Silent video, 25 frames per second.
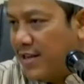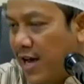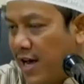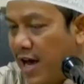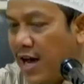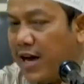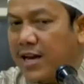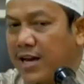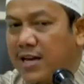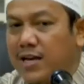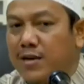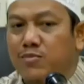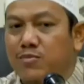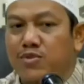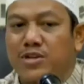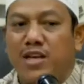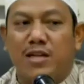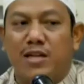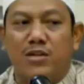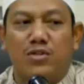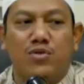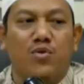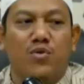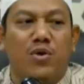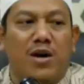Agar kemudian
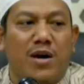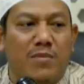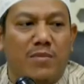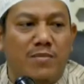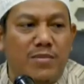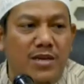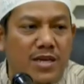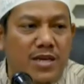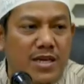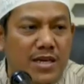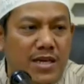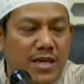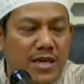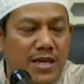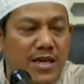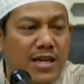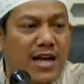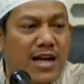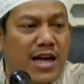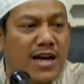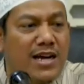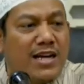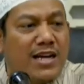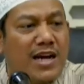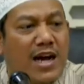suami
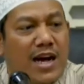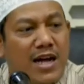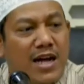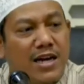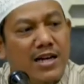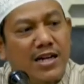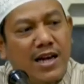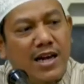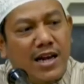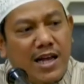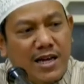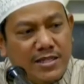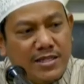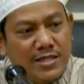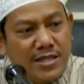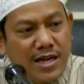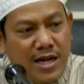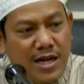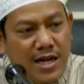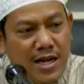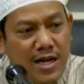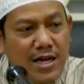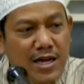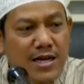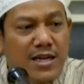dengan
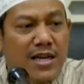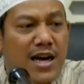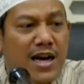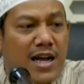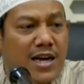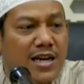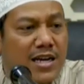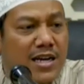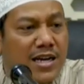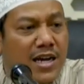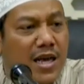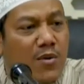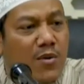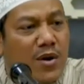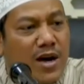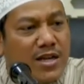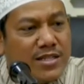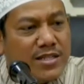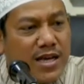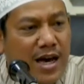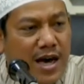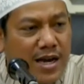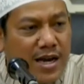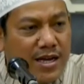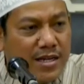keadilannya, dengan
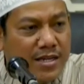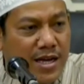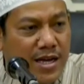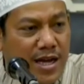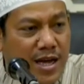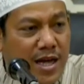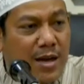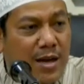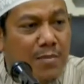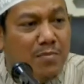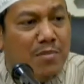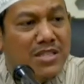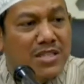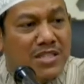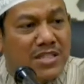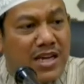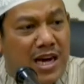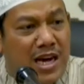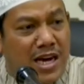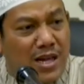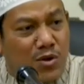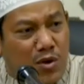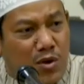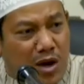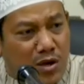kedewasaannya,
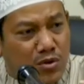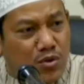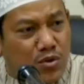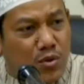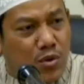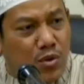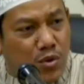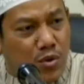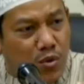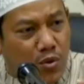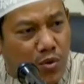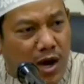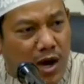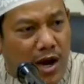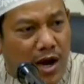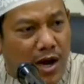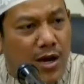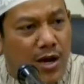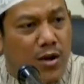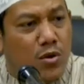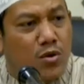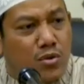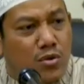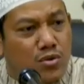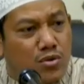mencari waktu
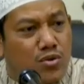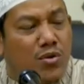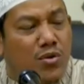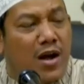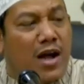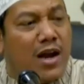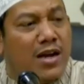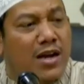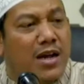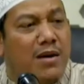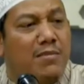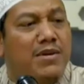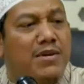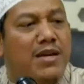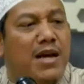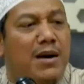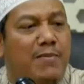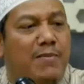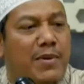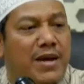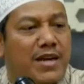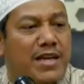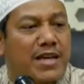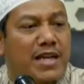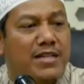luang untuk Anda
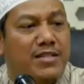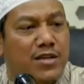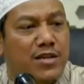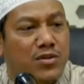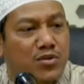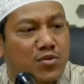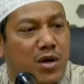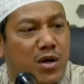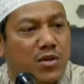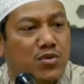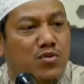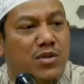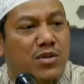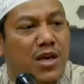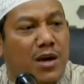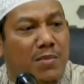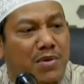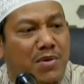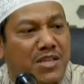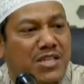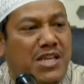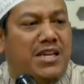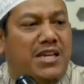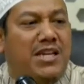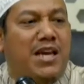mendapatkan sesuatu yang
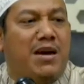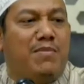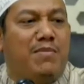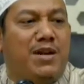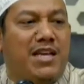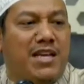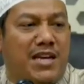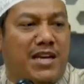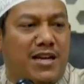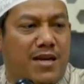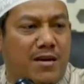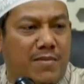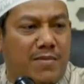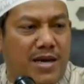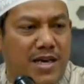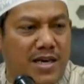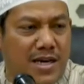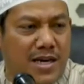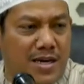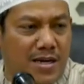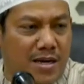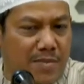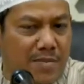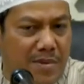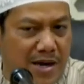bisa dia berikan
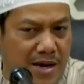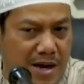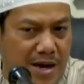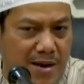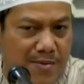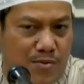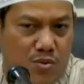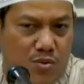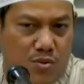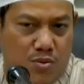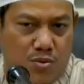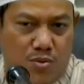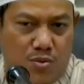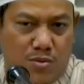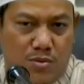kebaikan kepadamu.